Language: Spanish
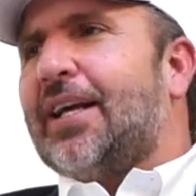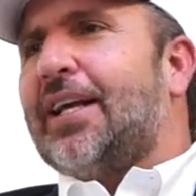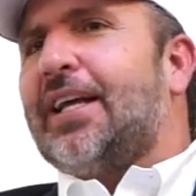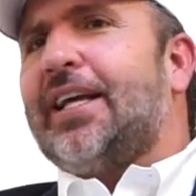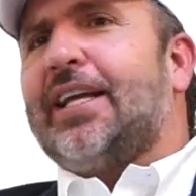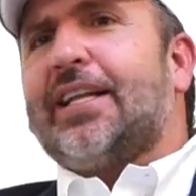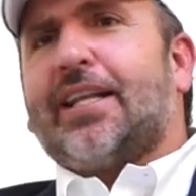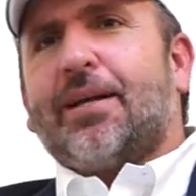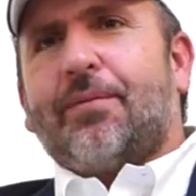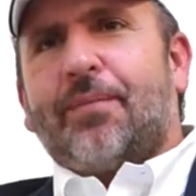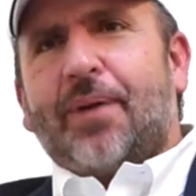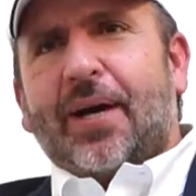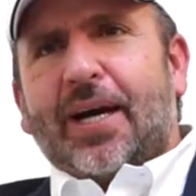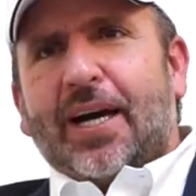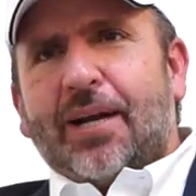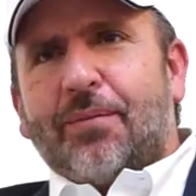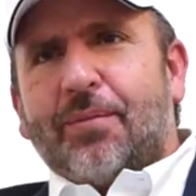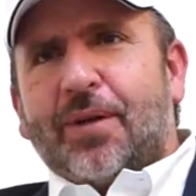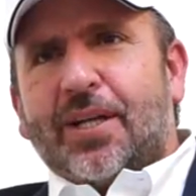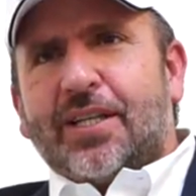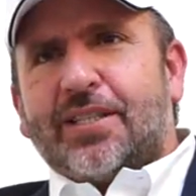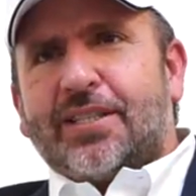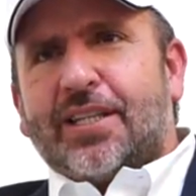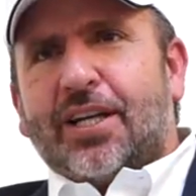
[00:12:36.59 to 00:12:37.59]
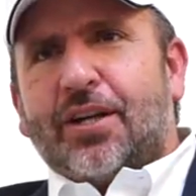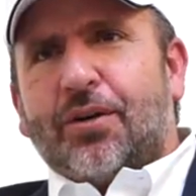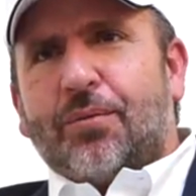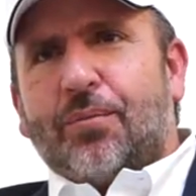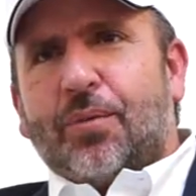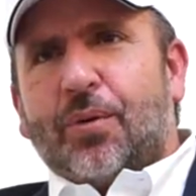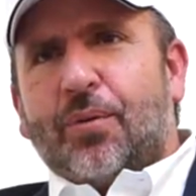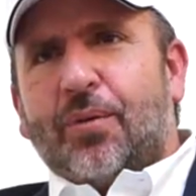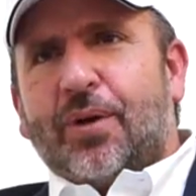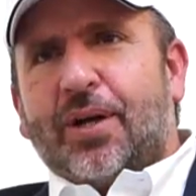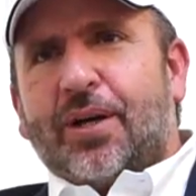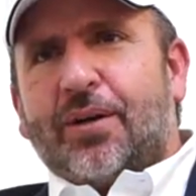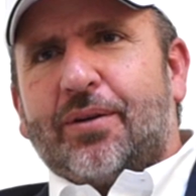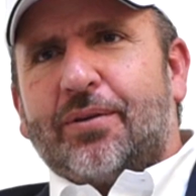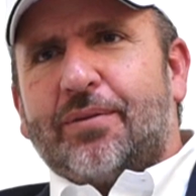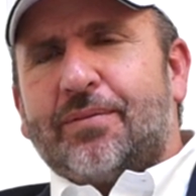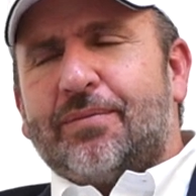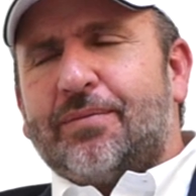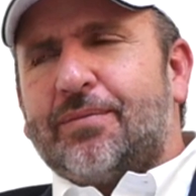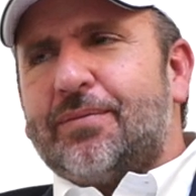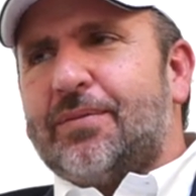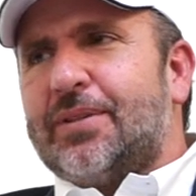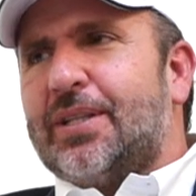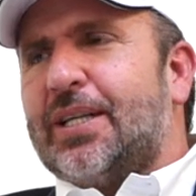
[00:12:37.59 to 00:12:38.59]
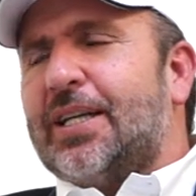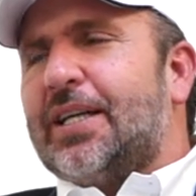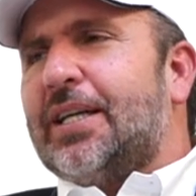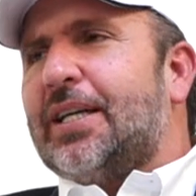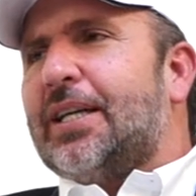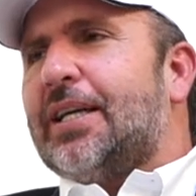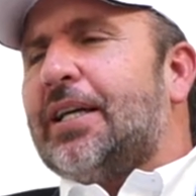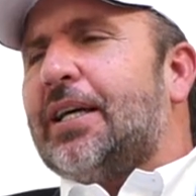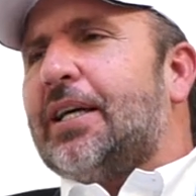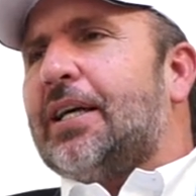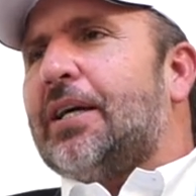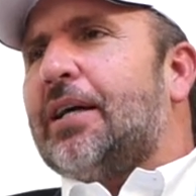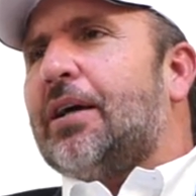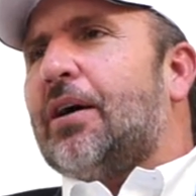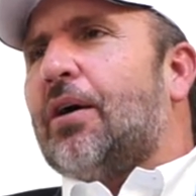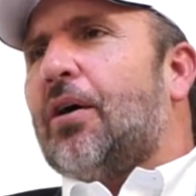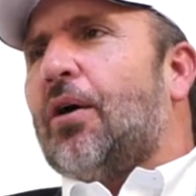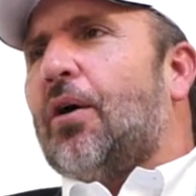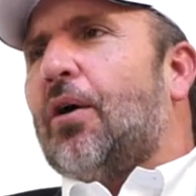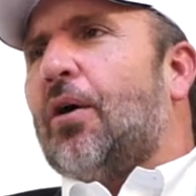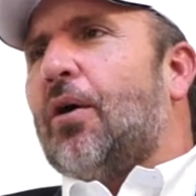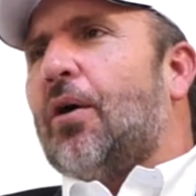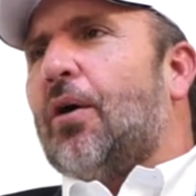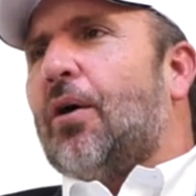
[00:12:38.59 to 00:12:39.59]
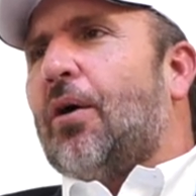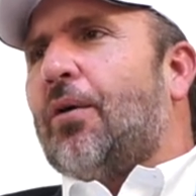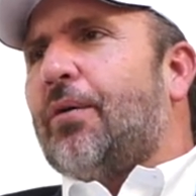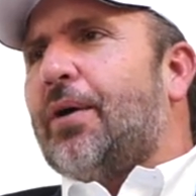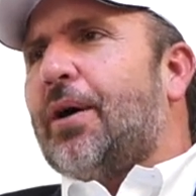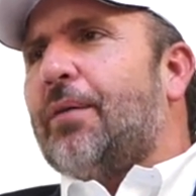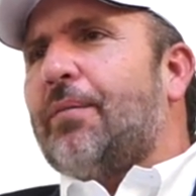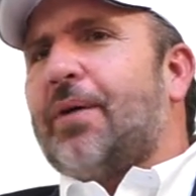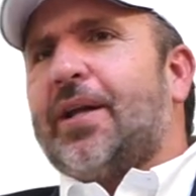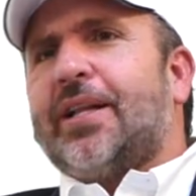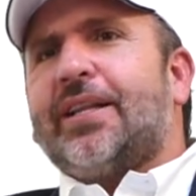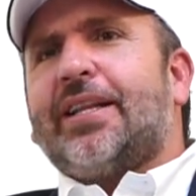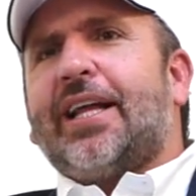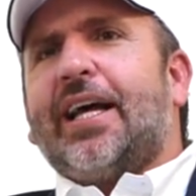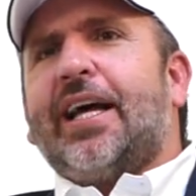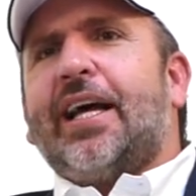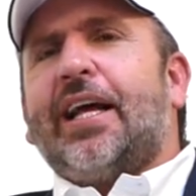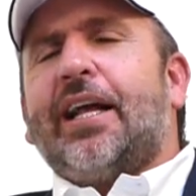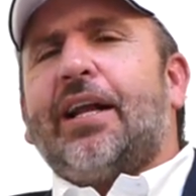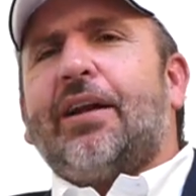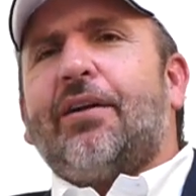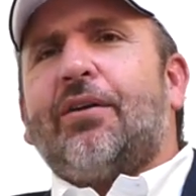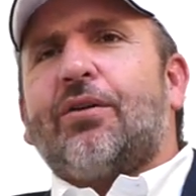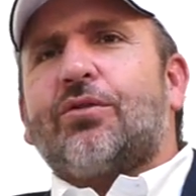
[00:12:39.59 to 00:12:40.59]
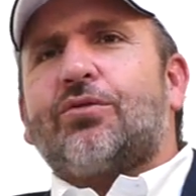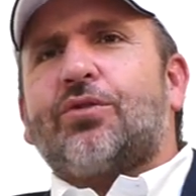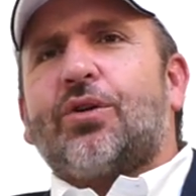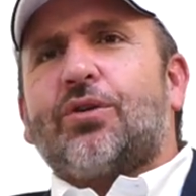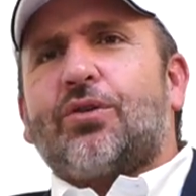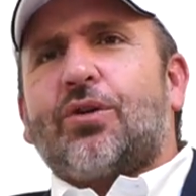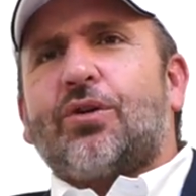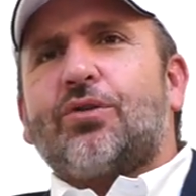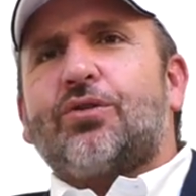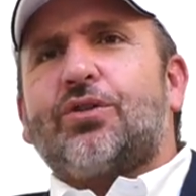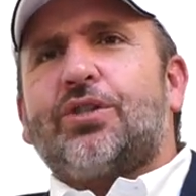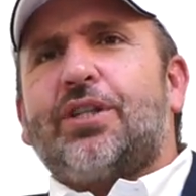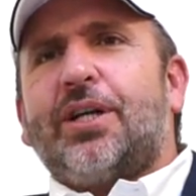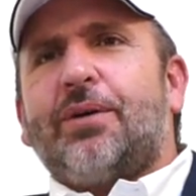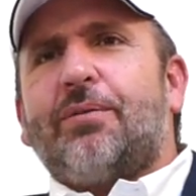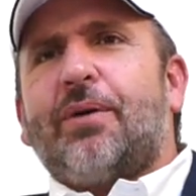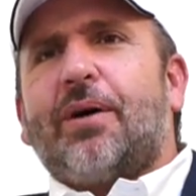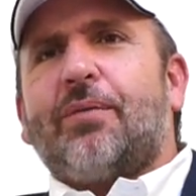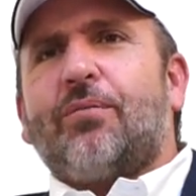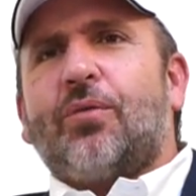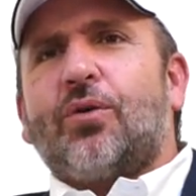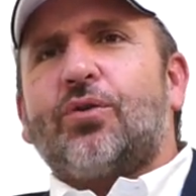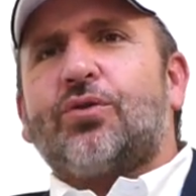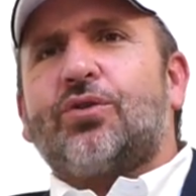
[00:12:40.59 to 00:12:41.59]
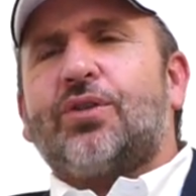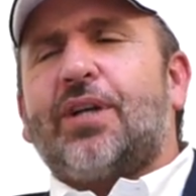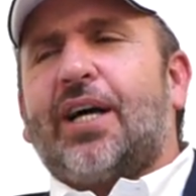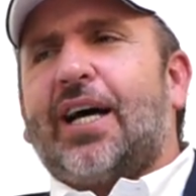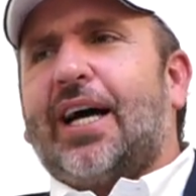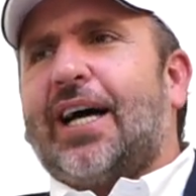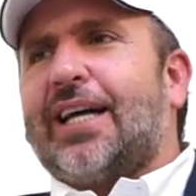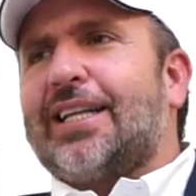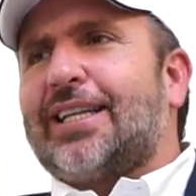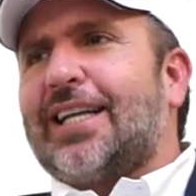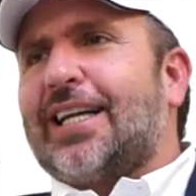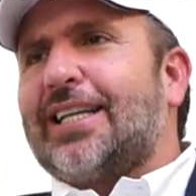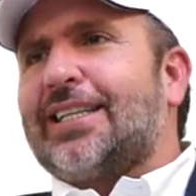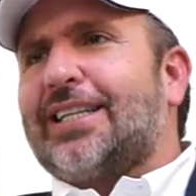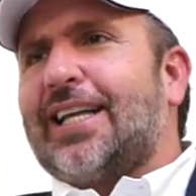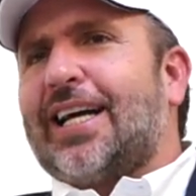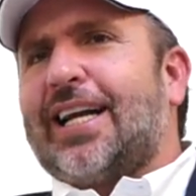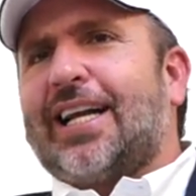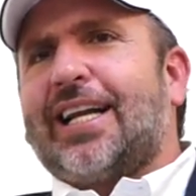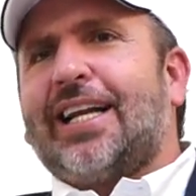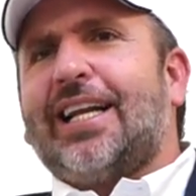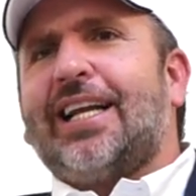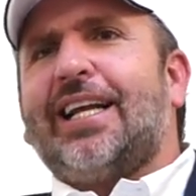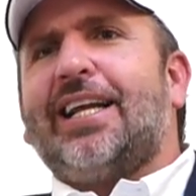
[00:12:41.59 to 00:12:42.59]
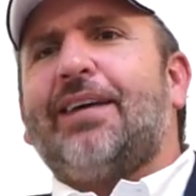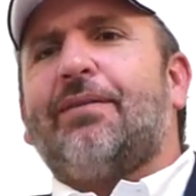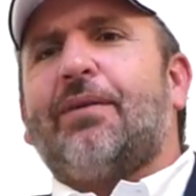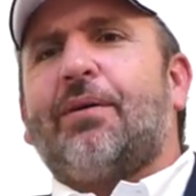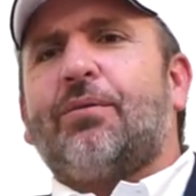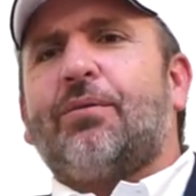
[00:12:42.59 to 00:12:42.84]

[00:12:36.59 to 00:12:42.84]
Y también al Ministerio Público. Obviamente nosotros sí vamos a tratar y